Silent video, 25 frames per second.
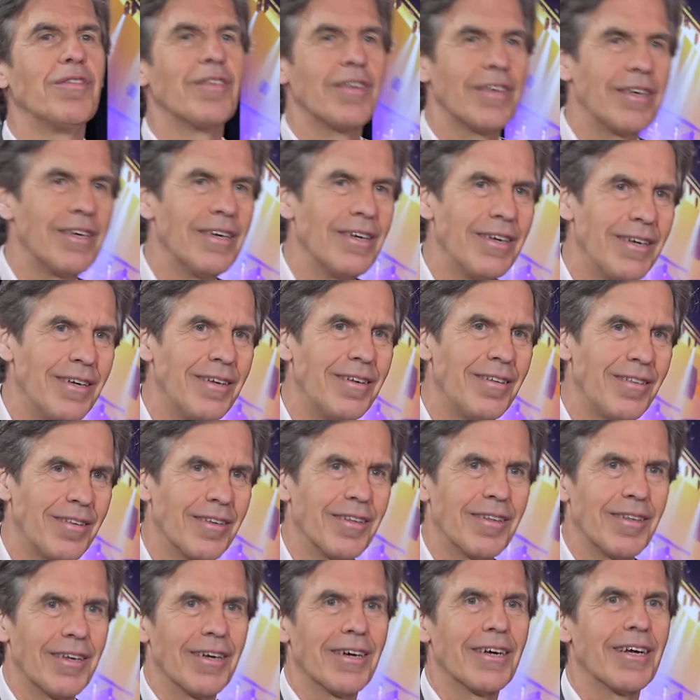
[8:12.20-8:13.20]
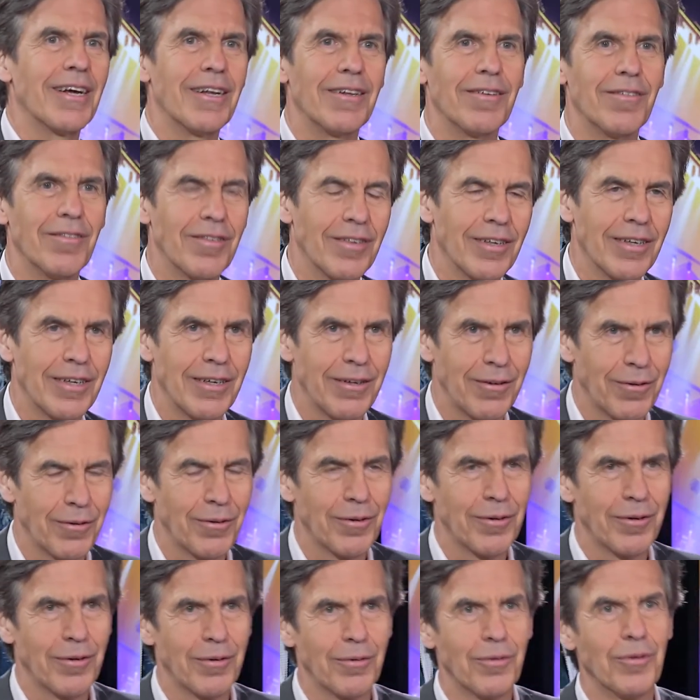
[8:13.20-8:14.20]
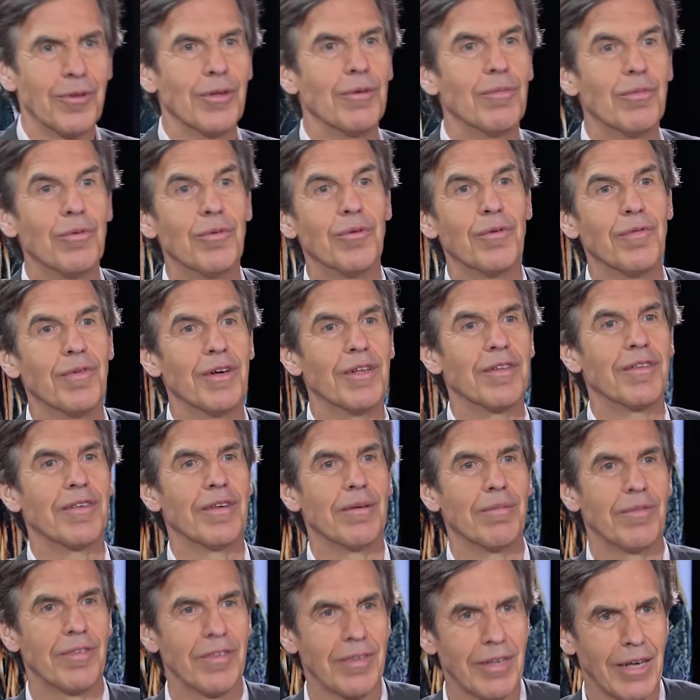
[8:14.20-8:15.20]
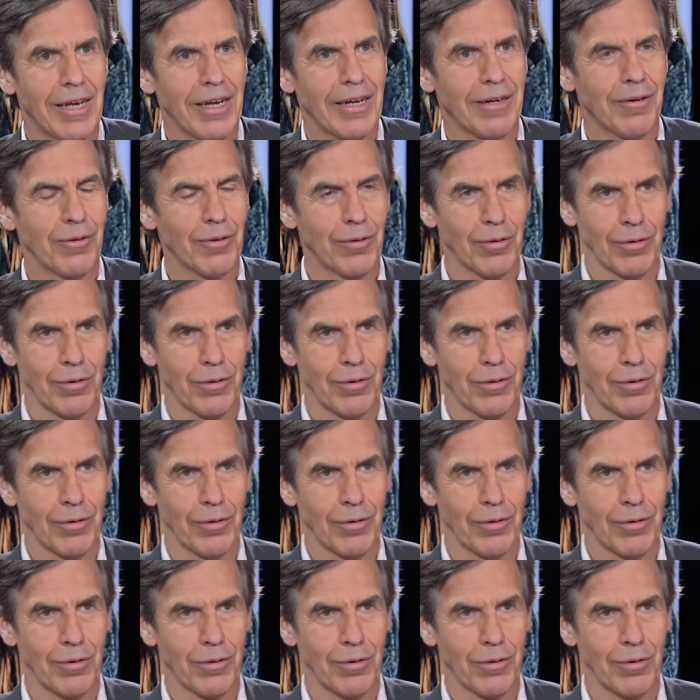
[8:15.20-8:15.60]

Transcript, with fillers: ce qui s'était réalisé au début du XXe siècle.